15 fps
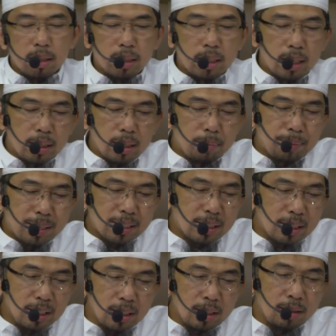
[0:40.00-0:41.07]
Ya, yang
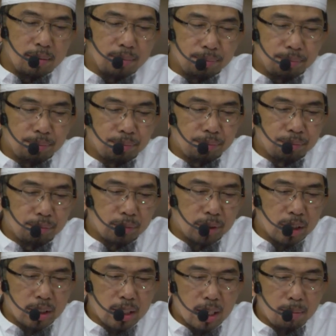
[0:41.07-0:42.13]
pasti
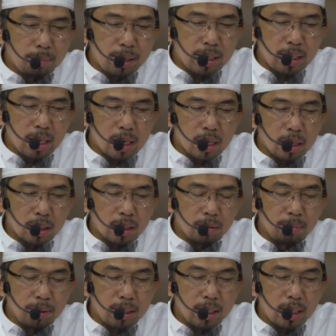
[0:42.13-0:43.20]
secara makna
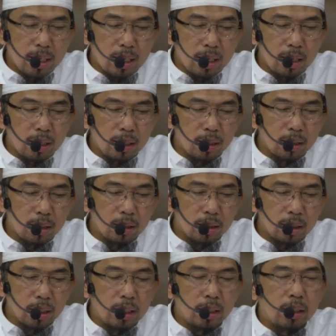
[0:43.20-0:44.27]
al-raqim adalah
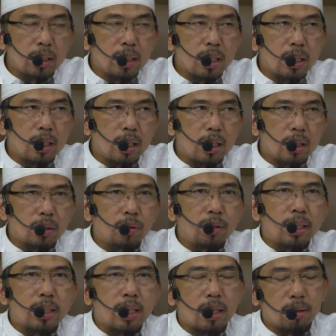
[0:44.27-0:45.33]
intinya adalah
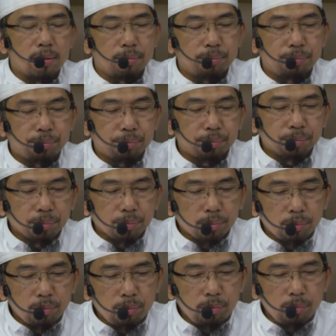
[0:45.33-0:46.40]
tulisan.
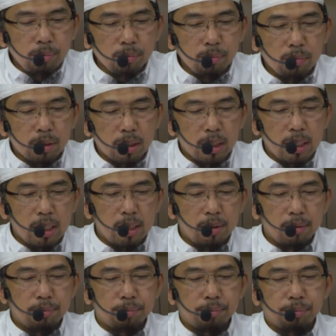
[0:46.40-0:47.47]

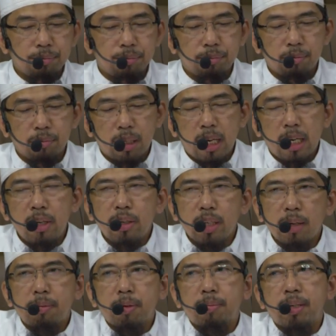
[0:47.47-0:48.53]
Ya. Ada
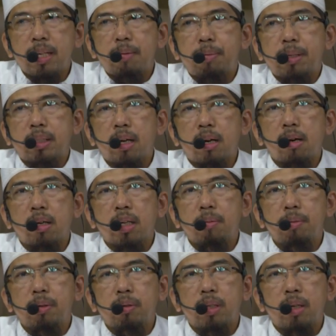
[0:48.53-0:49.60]
juga yang berpendapat
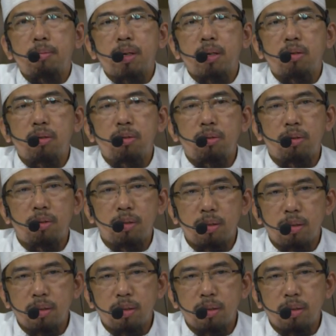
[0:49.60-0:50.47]
al-raqim itu nama gunung.